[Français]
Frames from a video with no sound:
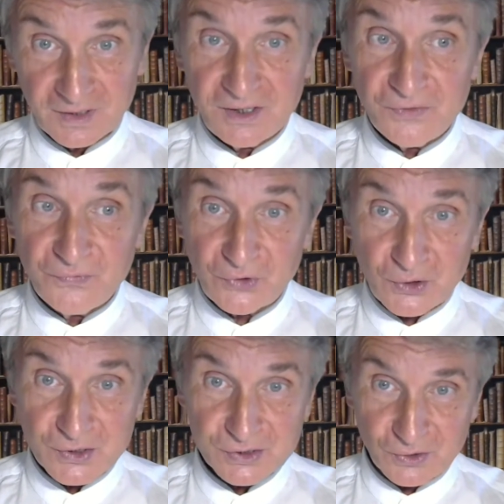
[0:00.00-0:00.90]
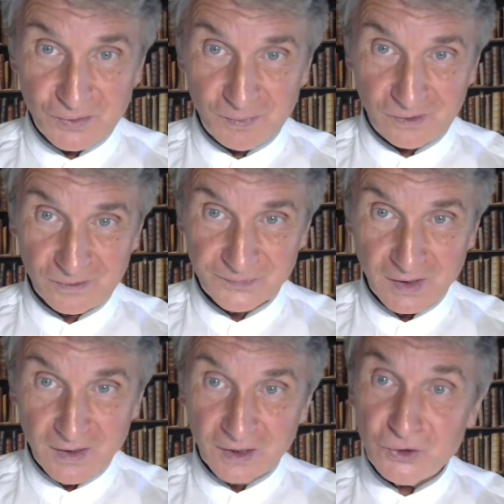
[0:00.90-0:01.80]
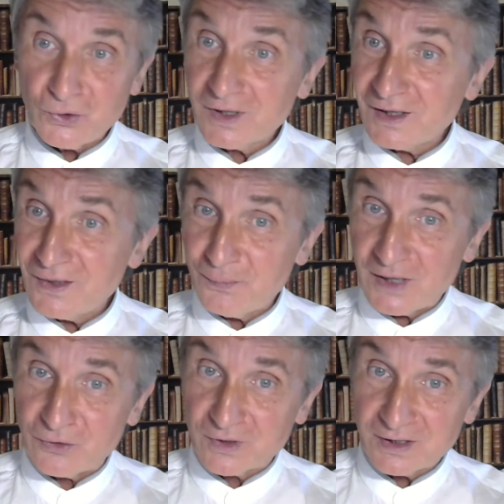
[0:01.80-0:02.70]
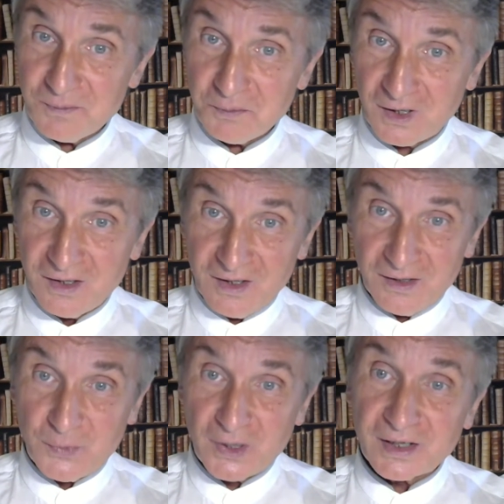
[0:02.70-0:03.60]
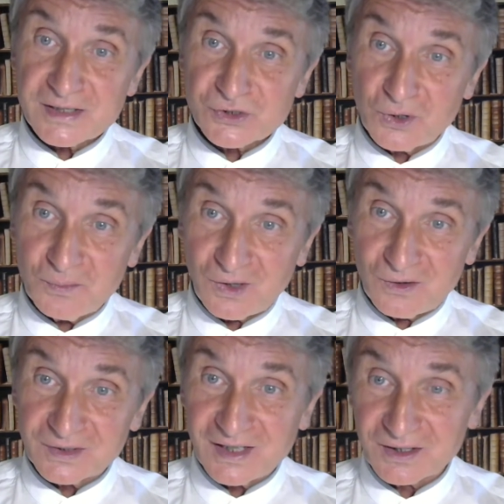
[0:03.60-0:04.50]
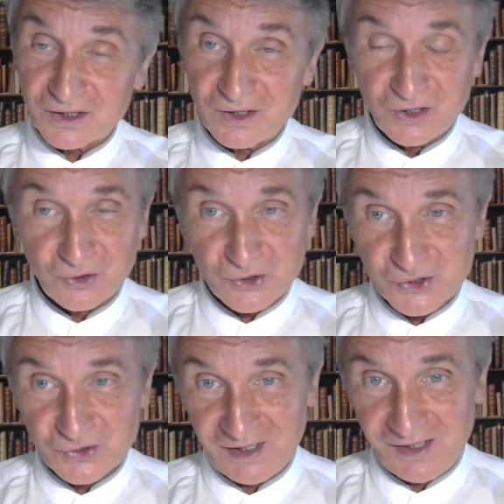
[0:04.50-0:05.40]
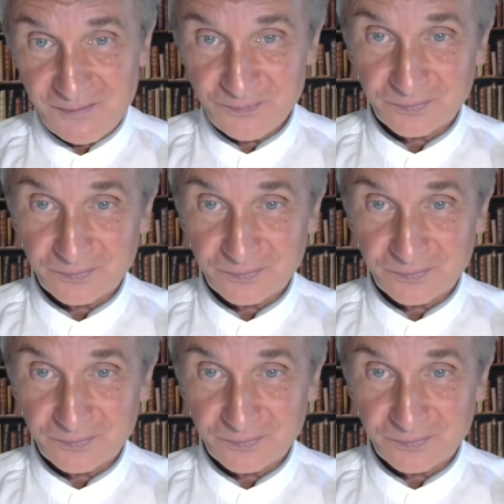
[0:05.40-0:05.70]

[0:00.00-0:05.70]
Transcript: qui veut seulement qui ne craint pas le crime, mais craint seulement d'être rejetée.